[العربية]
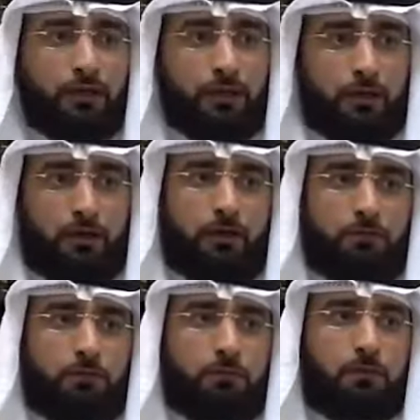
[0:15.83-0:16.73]
عن
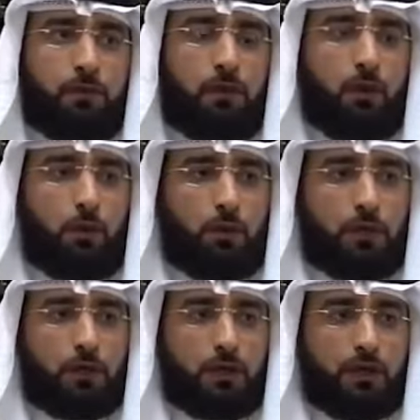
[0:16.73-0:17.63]
قراراتهم
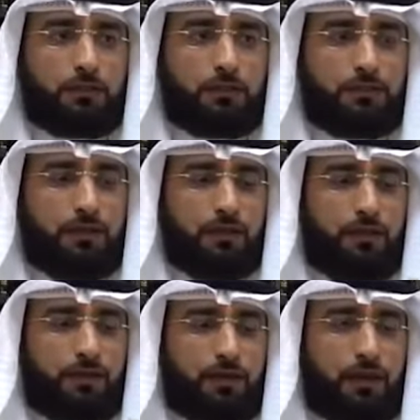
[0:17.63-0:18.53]
والقرارات تتخذها
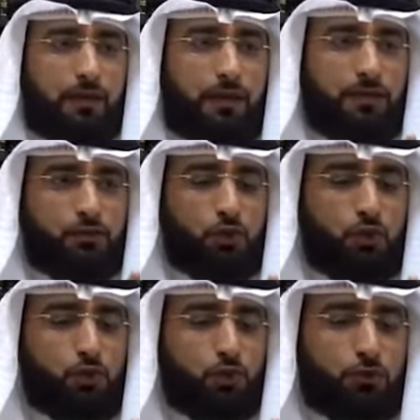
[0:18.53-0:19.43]
اثنين
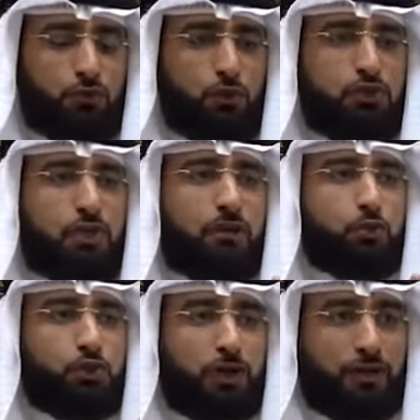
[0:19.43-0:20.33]
الزوج والزوجة
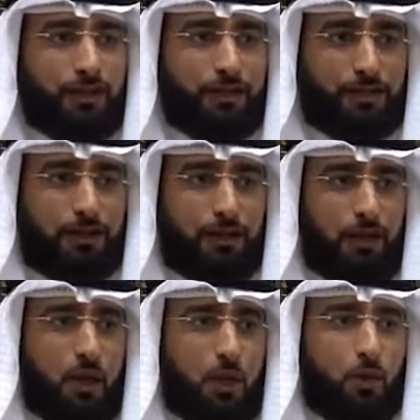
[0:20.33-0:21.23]
مشاركة
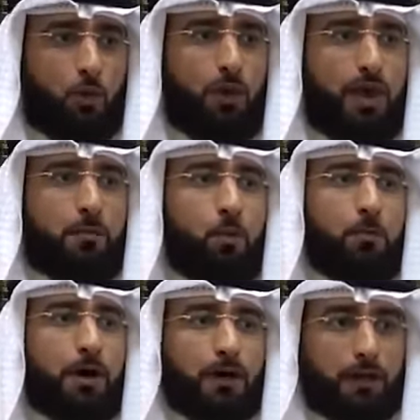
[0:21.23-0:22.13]

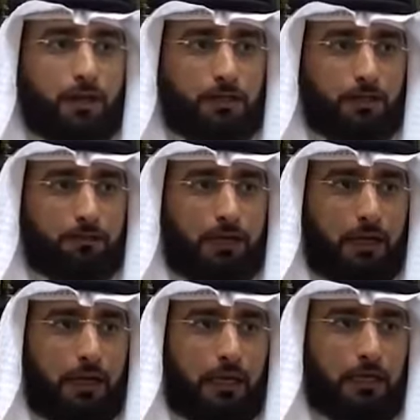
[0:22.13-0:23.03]
ومباركة مع
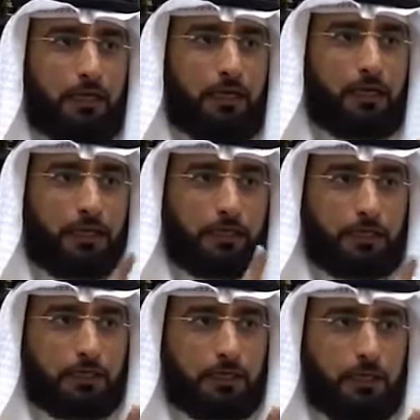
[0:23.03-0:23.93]
الأهل إن
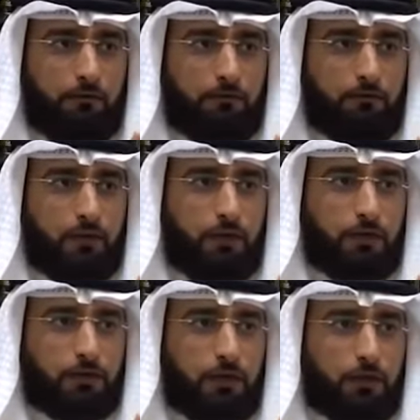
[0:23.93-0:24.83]
كان خلاف
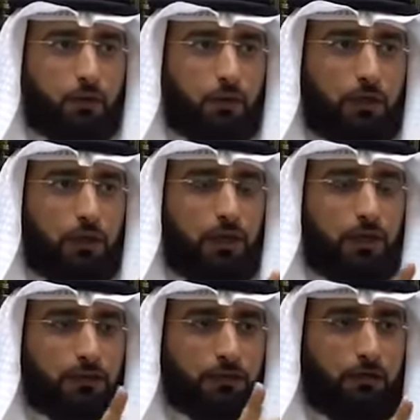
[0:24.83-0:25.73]
تدخل
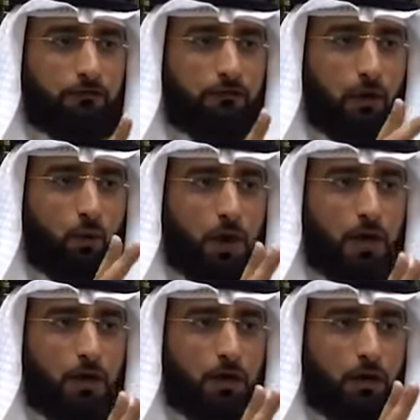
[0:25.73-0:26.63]
طرف أو
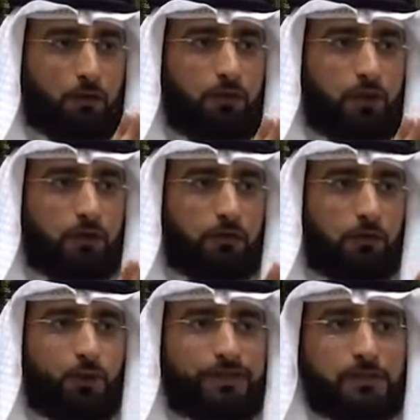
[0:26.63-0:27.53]
آخر أو ثالث
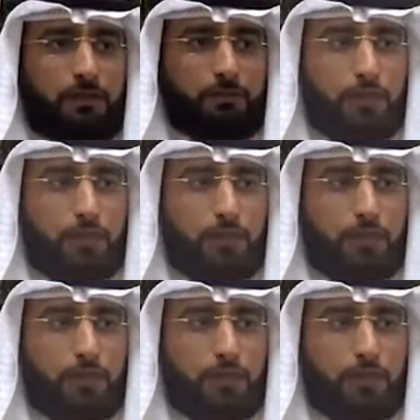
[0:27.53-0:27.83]
يوسع من